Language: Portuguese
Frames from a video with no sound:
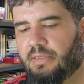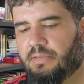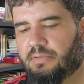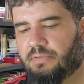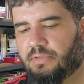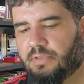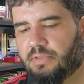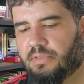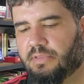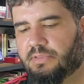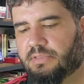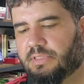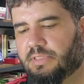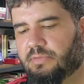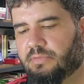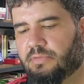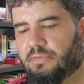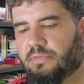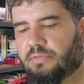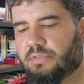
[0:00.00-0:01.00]
nós,
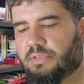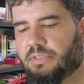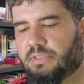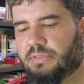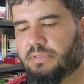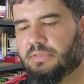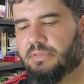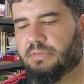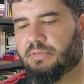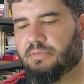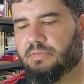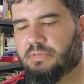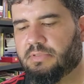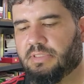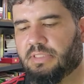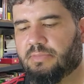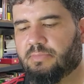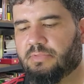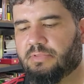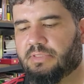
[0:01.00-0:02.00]
autores,
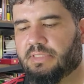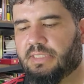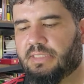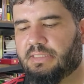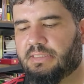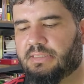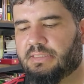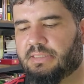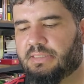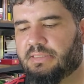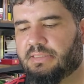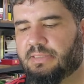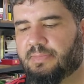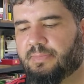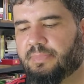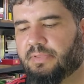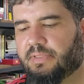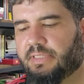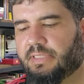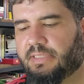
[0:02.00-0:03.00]
usamos da licença
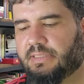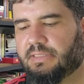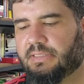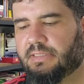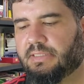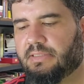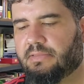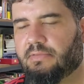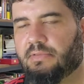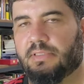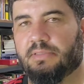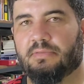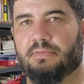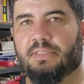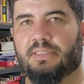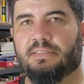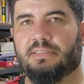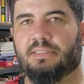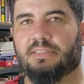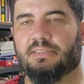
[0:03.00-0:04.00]
poética quando
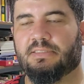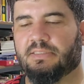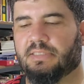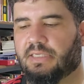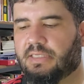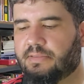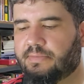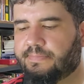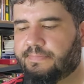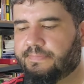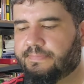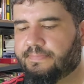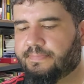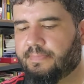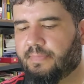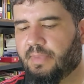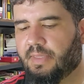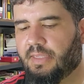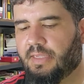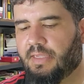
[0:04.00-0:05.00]
necessário
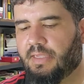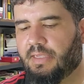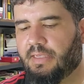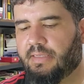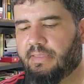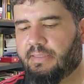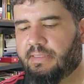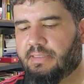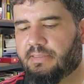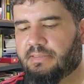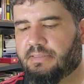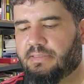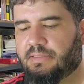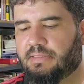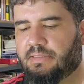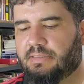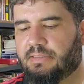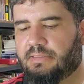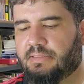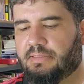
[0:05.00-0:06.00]
e
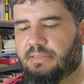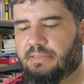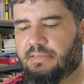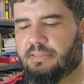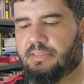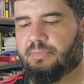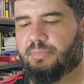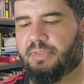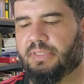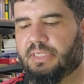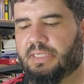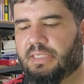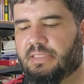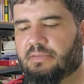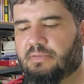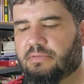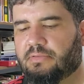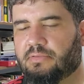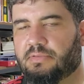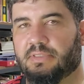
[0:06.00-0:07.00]
assim,
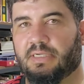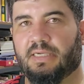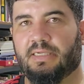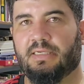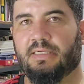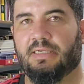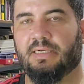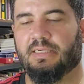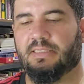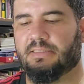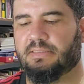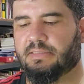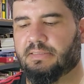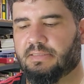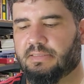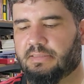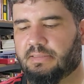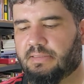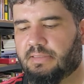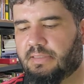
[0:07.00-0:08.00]
inspirados nos
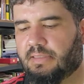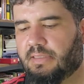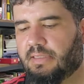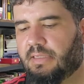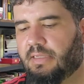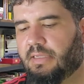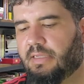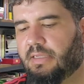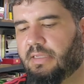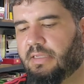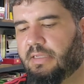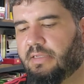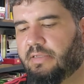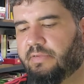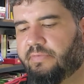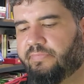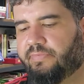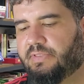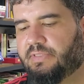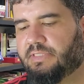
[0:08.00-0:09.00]
raicais,
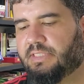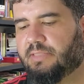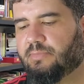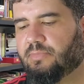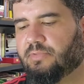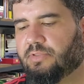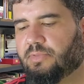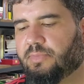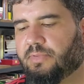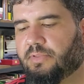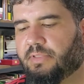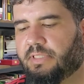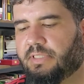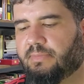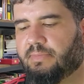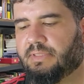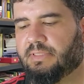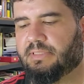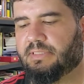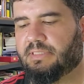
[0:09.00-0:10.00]
fizemos
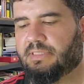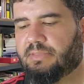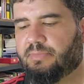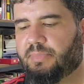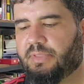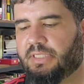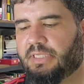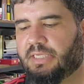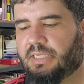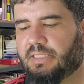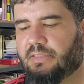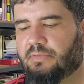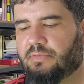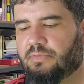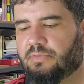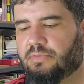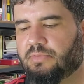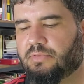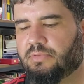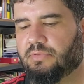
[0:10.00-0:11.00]
poemas
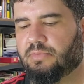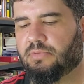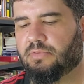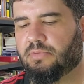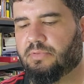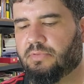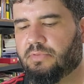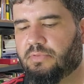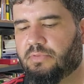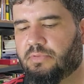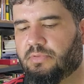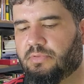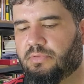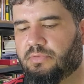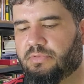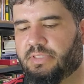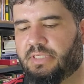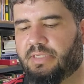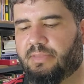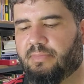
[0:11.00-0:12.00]
inspirados
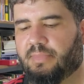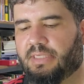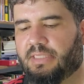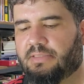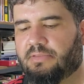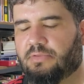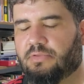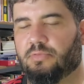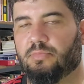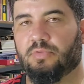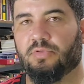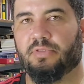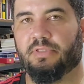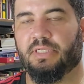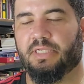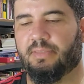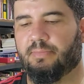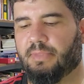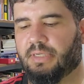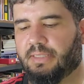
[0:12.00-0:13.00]
nos animais como
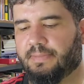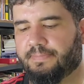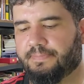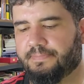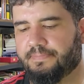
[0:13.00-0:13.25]
tema,